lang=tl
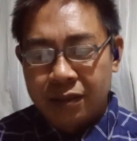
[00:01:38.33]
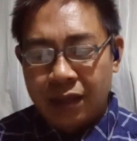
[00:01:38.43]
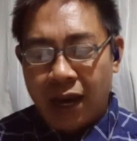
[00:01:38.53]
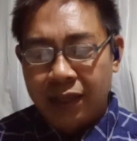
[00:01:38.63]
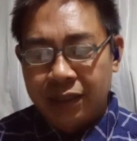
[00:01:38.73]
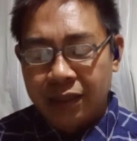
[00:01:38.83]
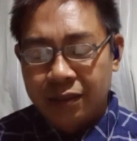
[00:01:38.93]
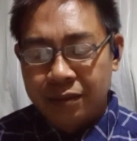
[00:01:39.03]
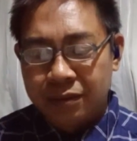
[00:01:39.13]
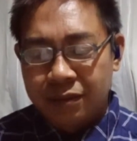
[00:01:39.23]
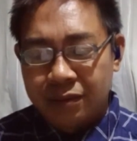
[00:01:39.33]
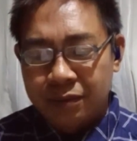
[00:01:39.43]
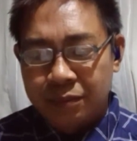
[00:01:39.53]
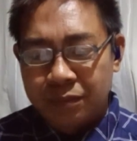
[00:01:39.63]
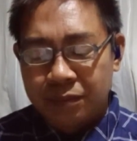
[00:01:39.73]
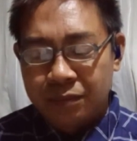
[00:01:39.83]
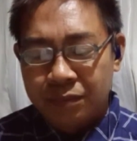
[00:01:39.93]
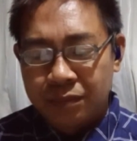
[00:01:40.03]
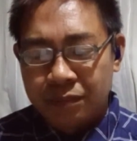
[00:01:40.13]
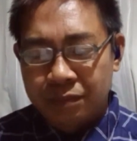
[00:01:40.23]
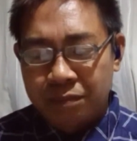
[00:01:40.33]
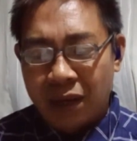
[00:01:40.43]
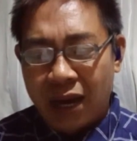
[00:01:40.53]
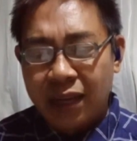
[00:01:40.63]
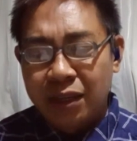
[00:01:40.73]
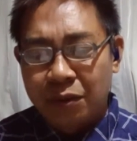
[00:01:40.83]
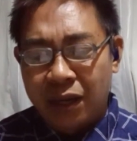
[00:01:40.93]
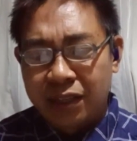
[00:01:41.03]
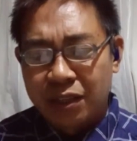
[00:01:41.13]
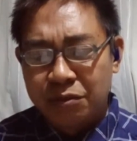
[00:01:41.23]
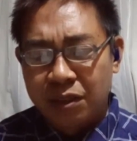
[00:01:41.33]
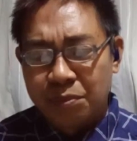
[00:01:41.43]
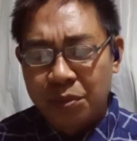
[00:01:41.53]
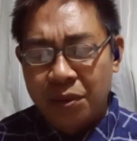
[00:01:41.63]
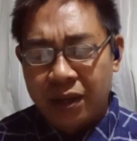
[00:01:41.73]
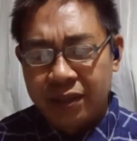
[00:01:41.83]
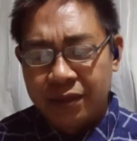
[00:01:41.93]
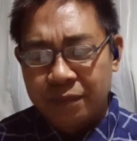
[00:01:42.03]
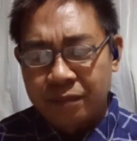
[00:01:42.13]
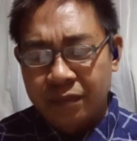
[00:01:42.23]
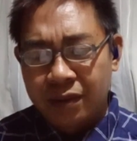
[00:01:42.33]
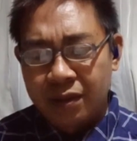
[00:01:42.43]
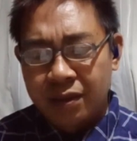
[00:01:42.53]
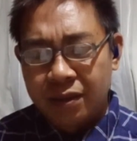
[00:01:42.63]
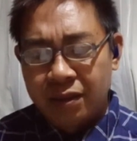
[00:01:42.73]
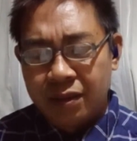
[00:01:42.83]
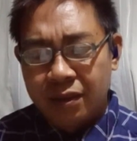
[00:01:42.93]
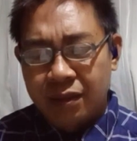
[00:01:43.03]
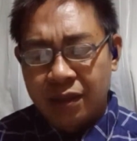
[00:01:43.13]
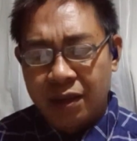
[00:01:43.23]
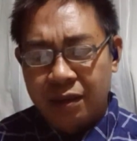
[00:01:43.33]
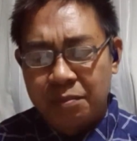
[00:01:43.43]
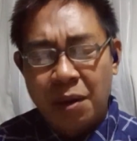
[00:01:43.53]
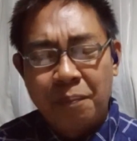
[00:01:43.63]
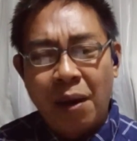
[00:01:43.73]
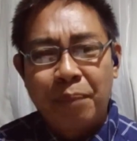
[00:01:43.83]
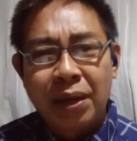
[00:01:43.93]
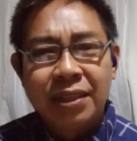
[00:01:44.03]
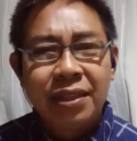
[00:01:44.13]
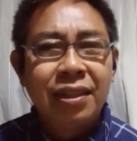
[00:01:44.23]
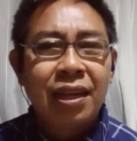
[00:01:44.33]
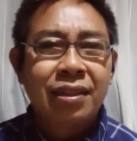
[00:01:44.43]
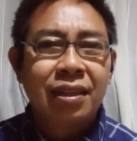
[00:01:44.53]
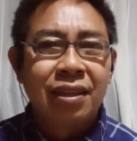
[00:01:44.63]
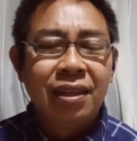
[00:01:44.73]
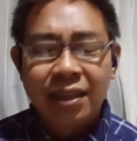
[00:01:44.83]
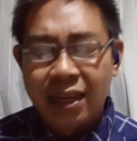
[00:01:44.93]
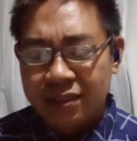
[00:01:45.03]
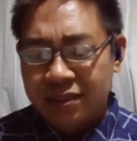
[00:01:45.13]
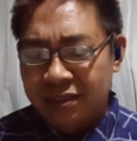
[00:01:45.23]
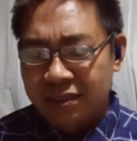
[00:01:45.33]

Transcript: sa ating pang-araw-araw na buhay na magpapahina sa ningas